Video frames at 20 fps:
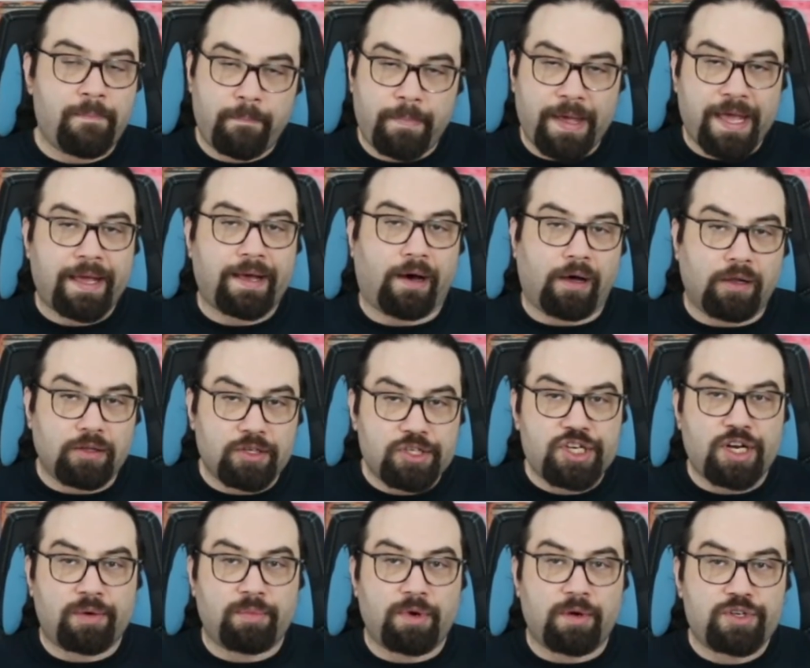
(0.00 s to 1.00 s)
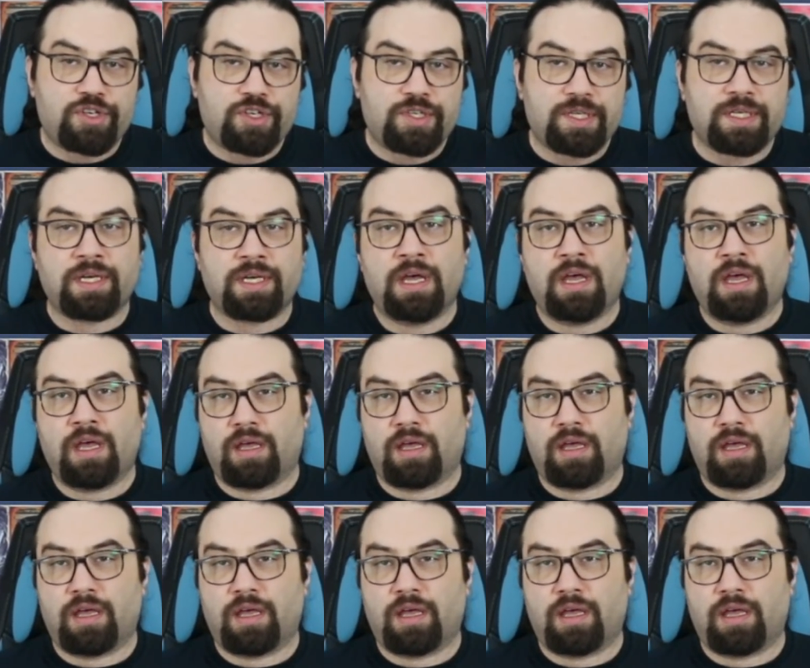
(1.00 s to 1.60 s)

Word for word: pek alışamamıştık.